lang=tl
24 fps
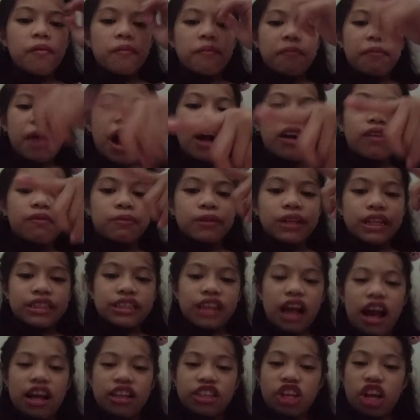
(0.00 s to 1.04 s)
um, bago pala
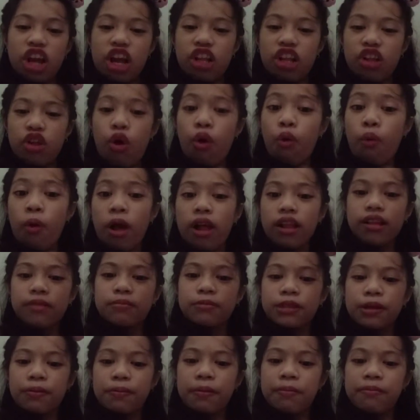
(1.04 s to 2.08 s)
sa atin, oh,
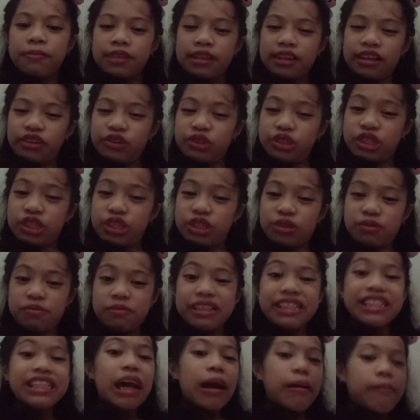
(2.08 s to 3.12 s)
welcome sa pamilya.
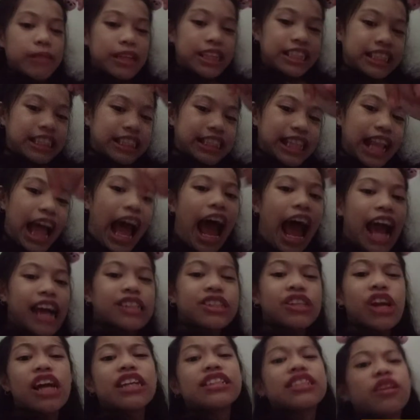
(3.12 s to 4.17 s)
Please like
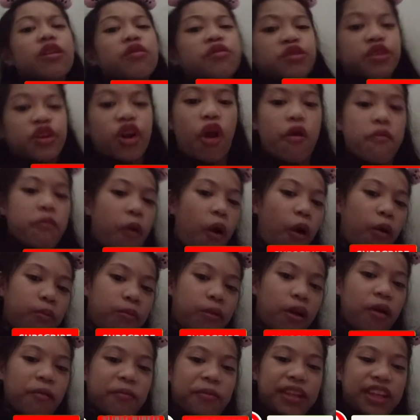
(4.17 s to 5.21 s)
and subscribe para
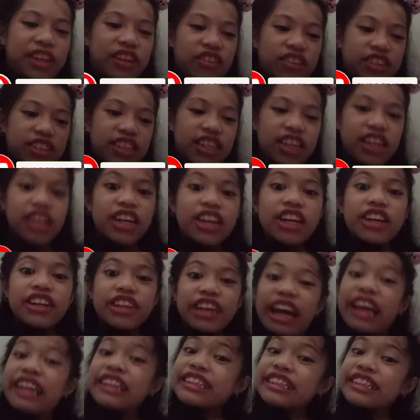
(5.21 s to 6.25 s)
mga pictures.
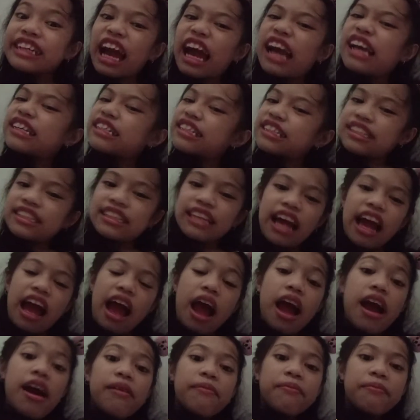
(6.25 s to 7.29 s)
Ngayon guys,
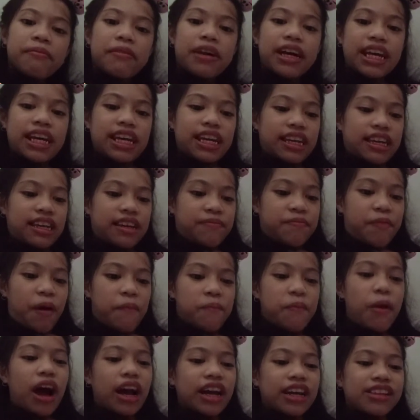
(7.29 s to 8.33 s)
may
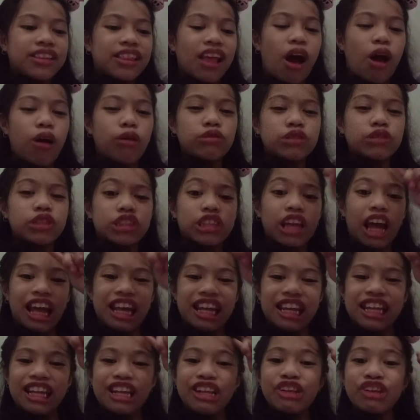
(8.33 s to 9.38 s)
papakita ko sa
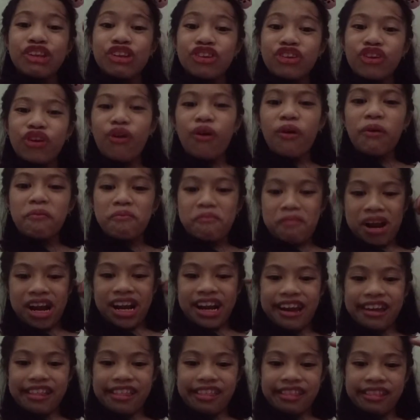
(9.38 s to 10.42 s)
inyo
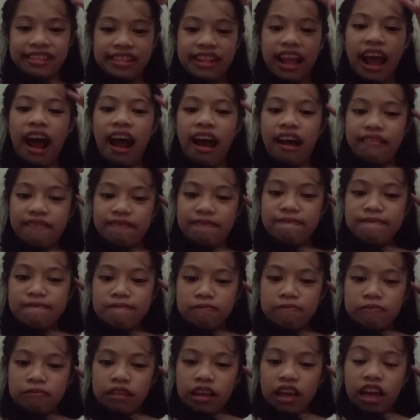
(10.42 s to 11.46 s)
maganda.
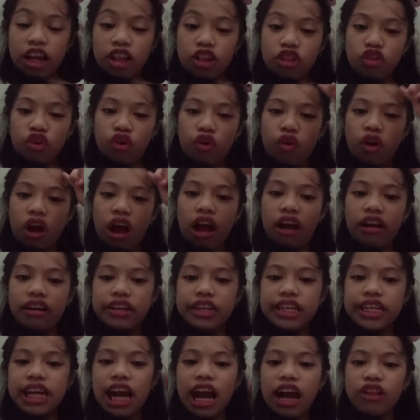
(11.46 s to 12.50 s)
Ito ang
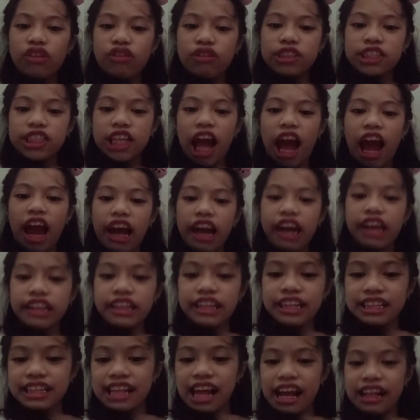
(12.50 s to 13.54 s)
regalo sa
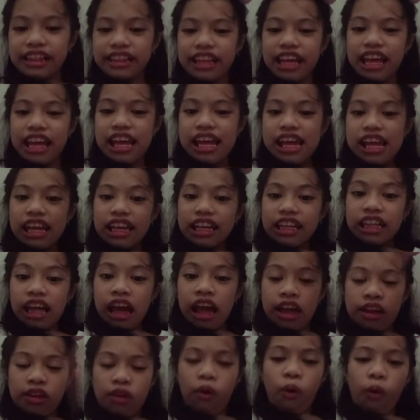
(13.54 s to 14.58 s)
akin ni Daddy
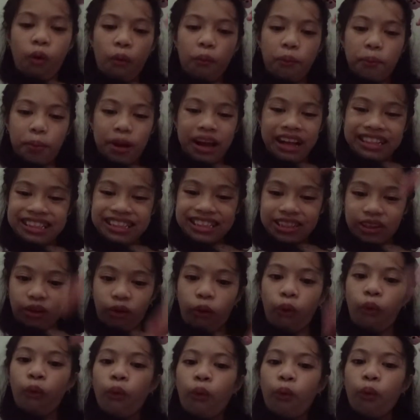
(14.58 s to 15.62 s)
ngayong
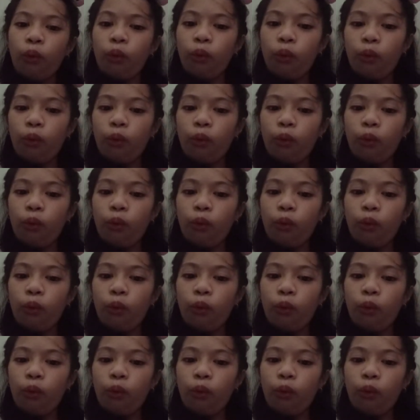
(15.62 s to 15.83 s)
Pasko.